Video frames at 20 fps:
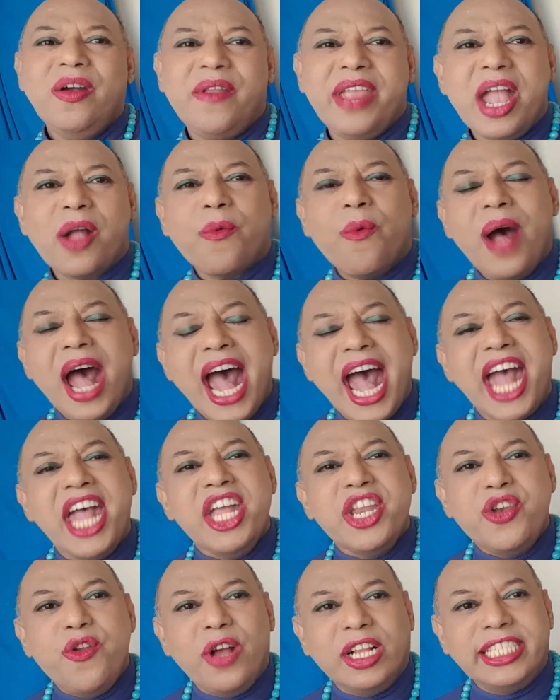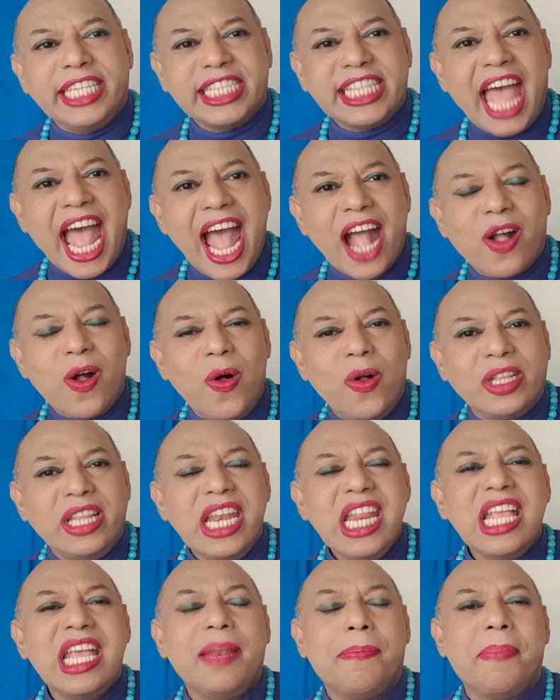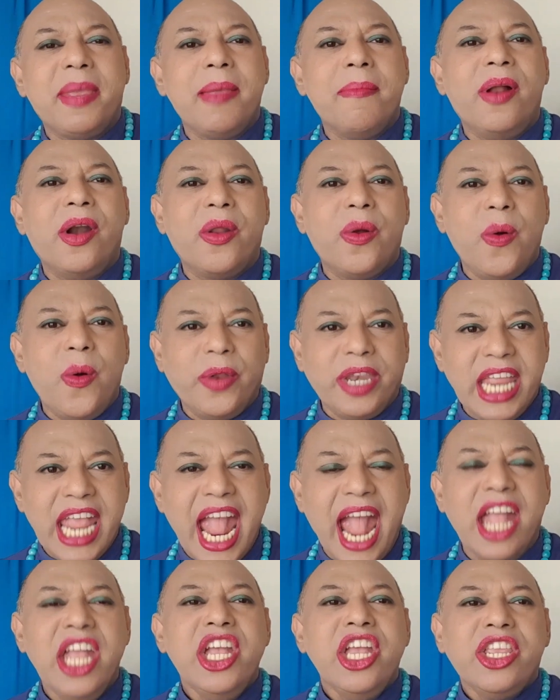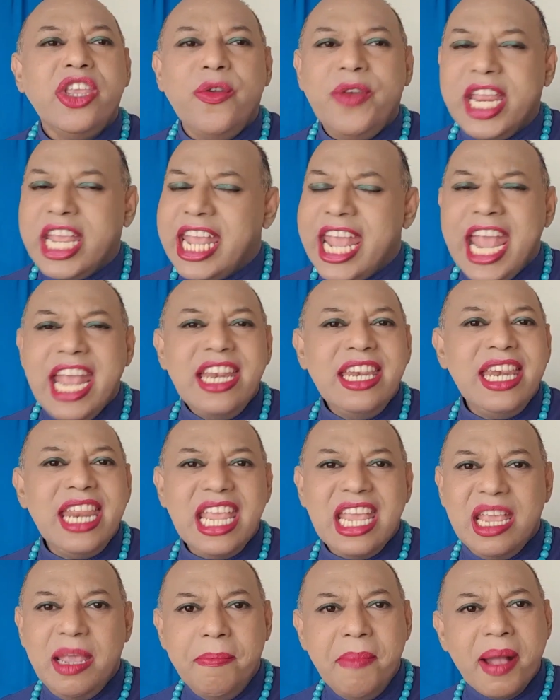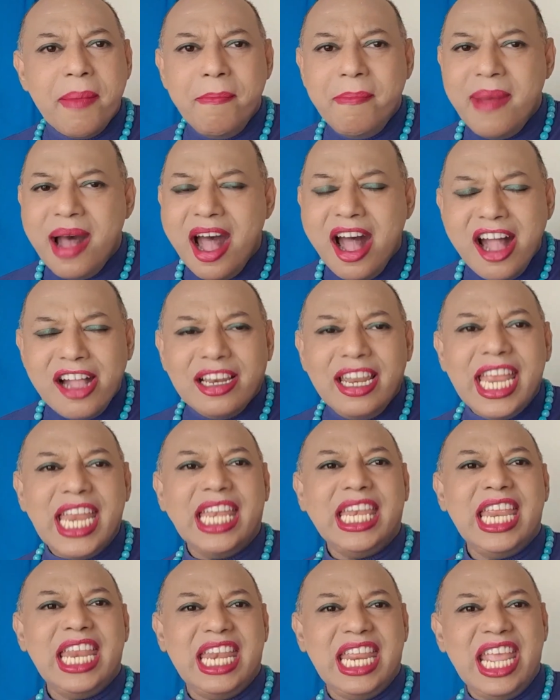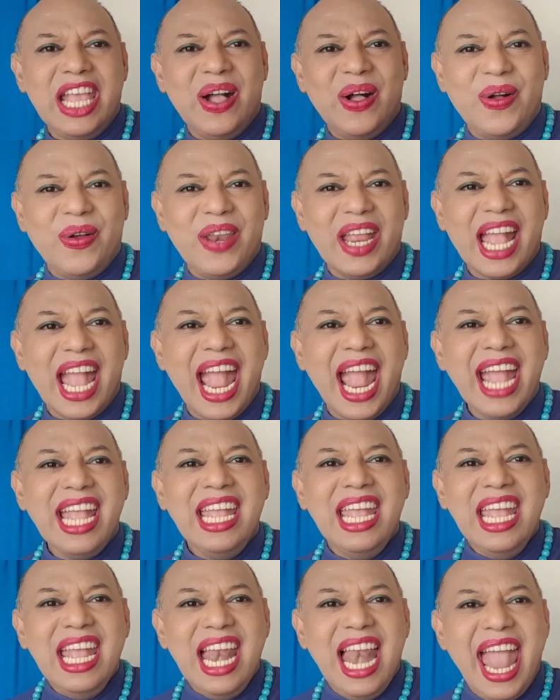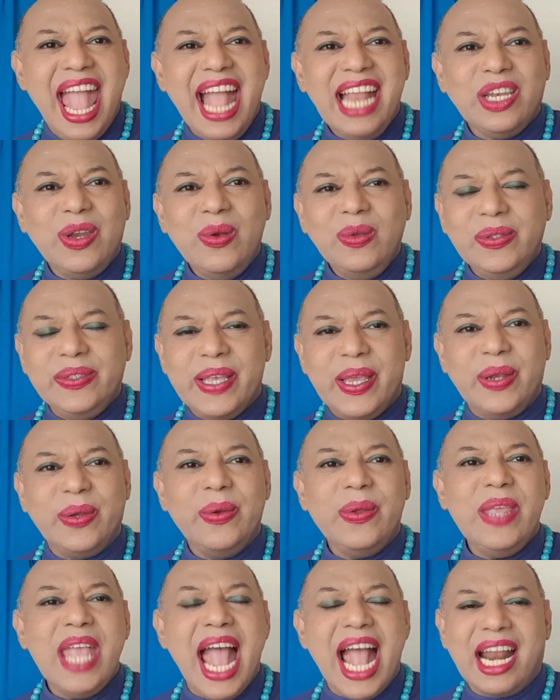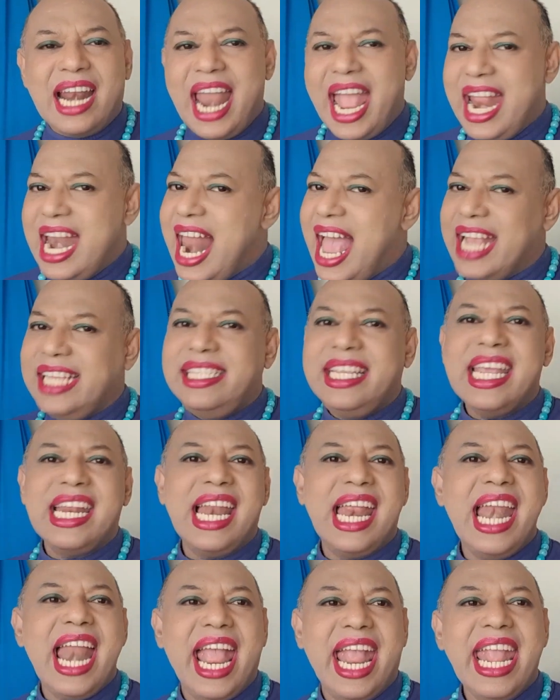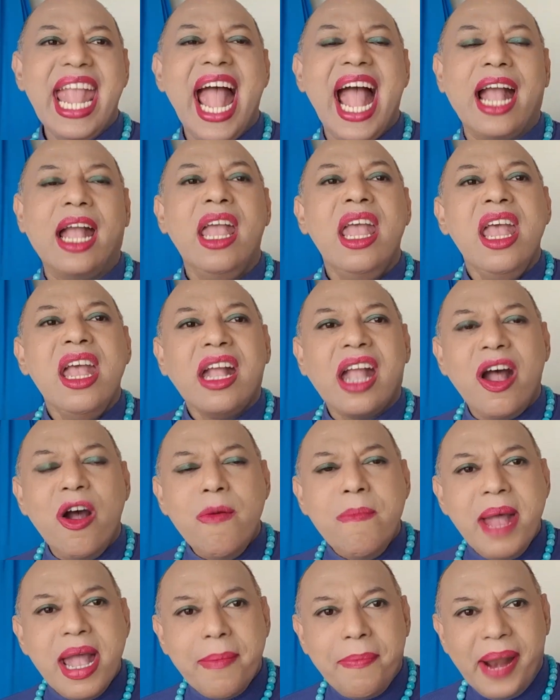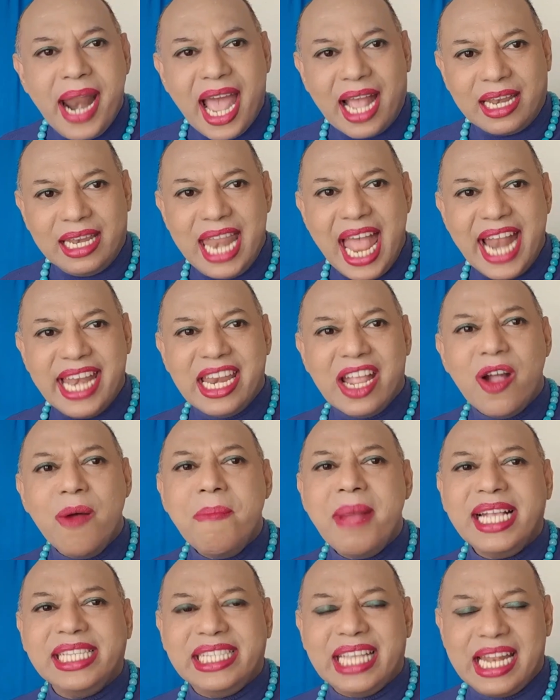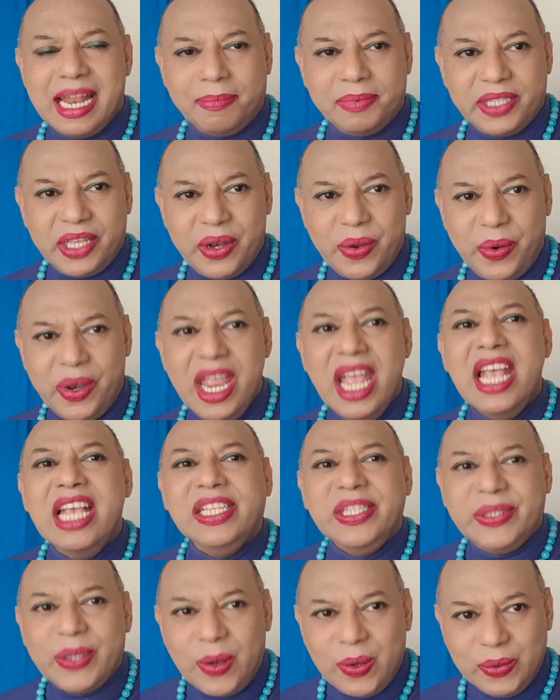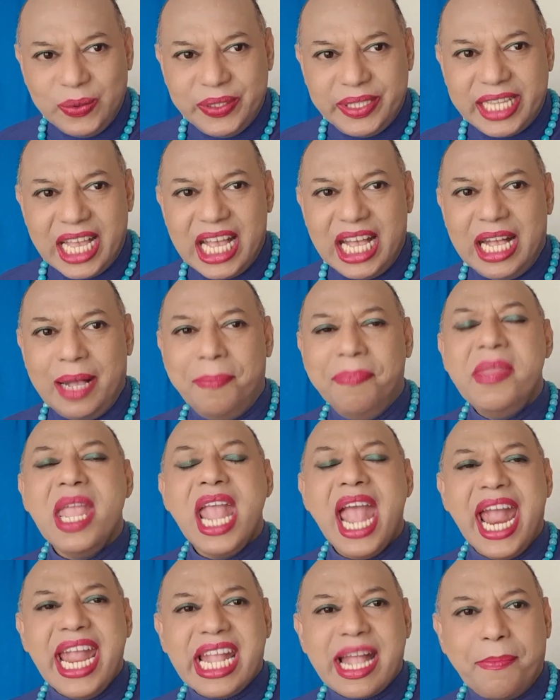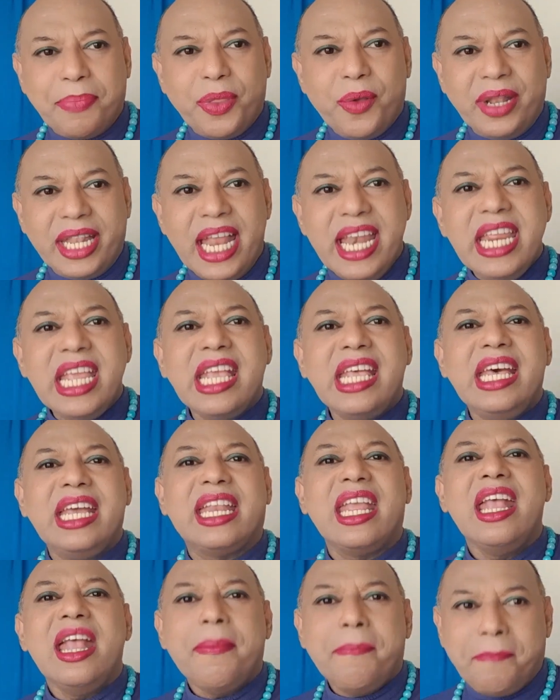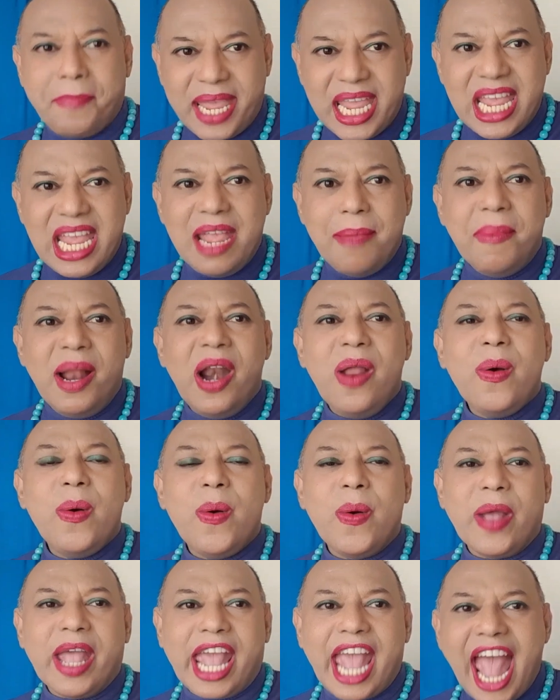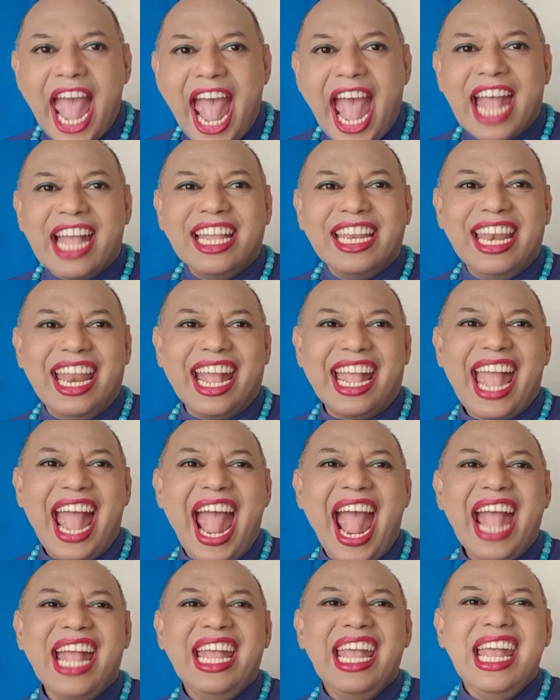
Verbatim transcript: เรียกว่าดวงชะตาของท่านที่เกิดปีมะโรงเนี่ยอยู่ในเกณฑ์ดีมากๆเลยทีเดียวนะคะและทุกสิ่งทุกอย่างหลายสิ่งหลายๆอย่างเข้ามาผลักดันเข้ามาสนับสนุนส่งเสริมให้กับตัวท่านที่เกิดปีมะโรงค่ะนะคะ